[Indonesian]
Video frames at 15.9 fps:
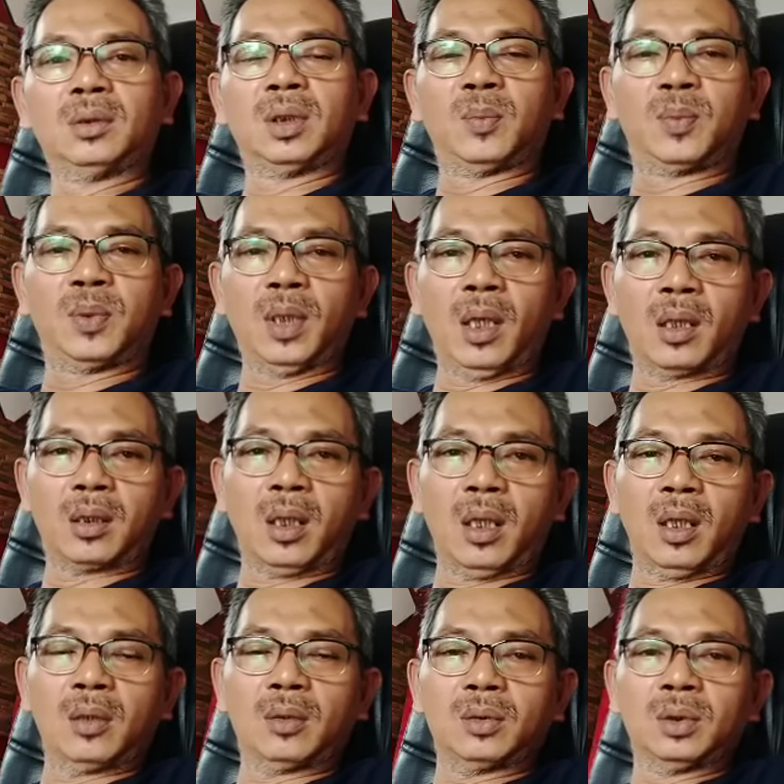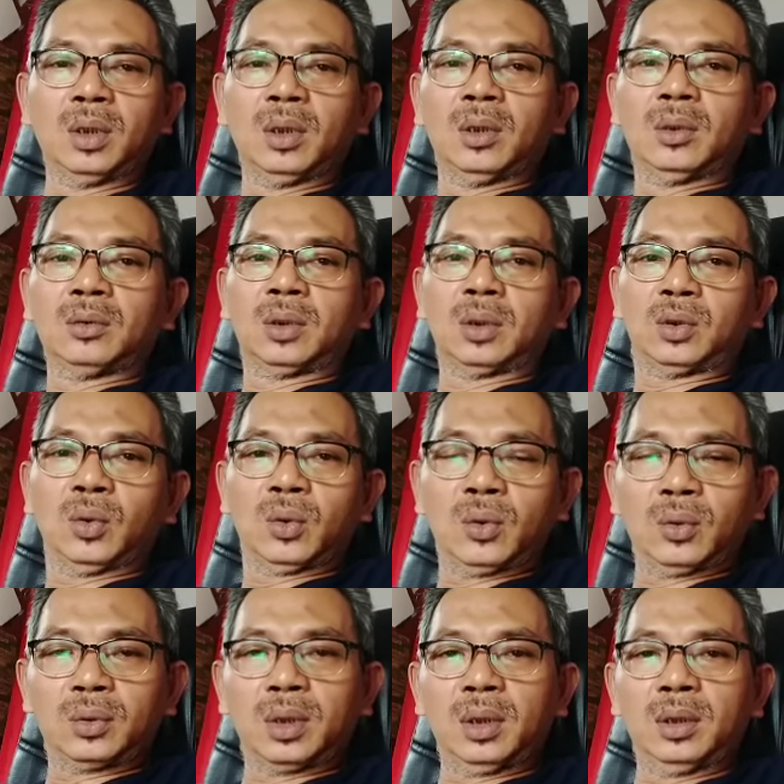dibiarkan,
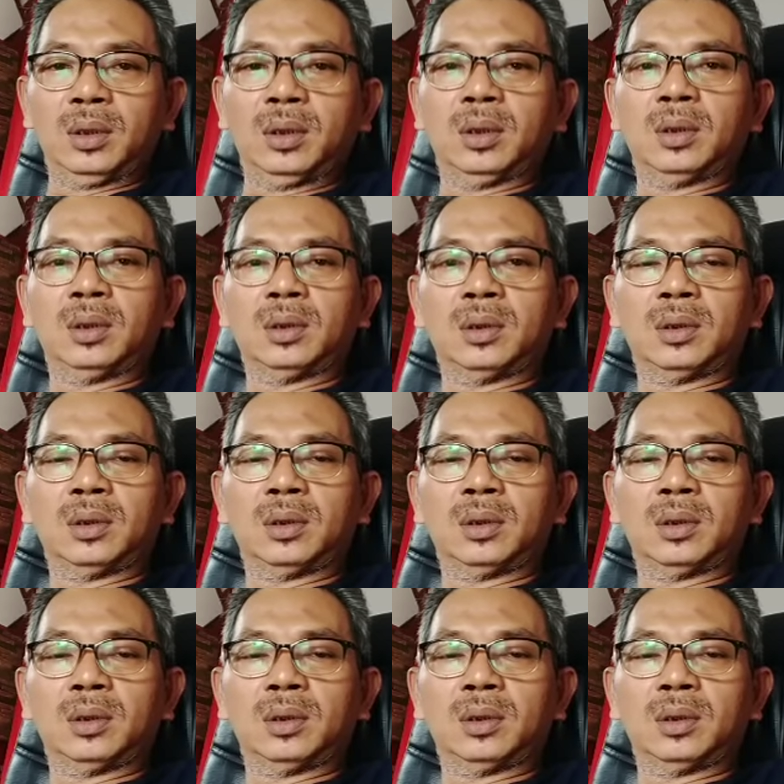dituruti.